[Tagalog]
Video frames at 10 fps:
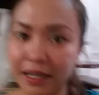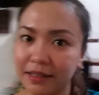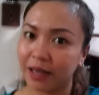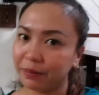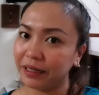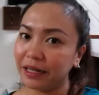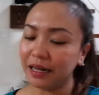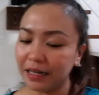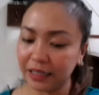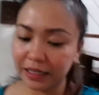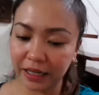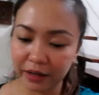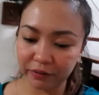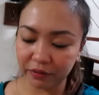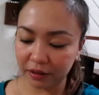ang, dami nilang
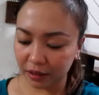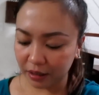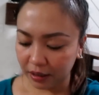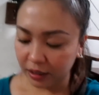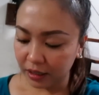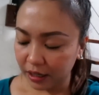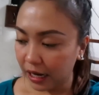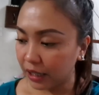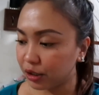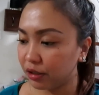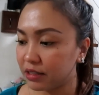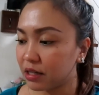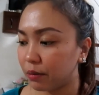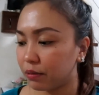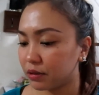gift. Actually,
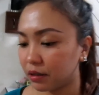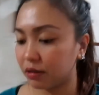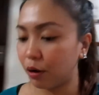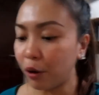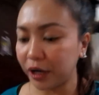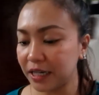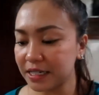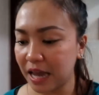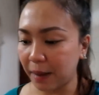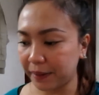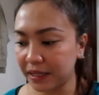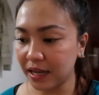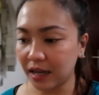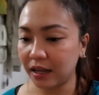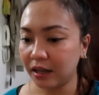sa, okay na sa amin
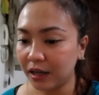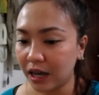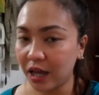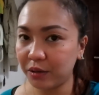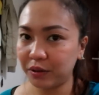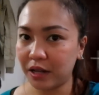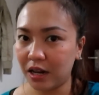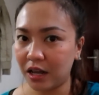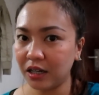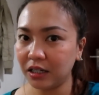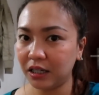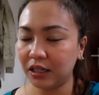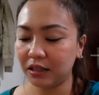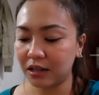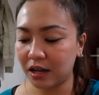na, ano na lang
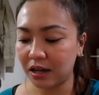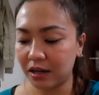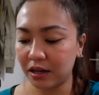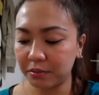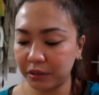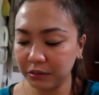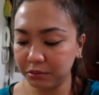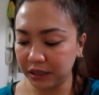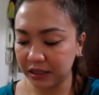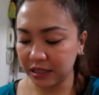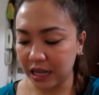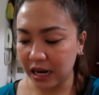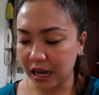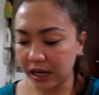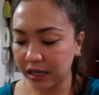eh, na mag-meet na
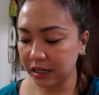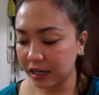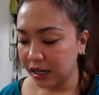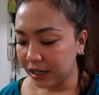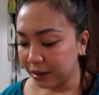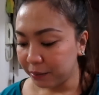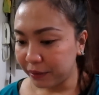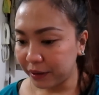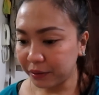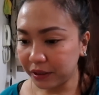lang. Pero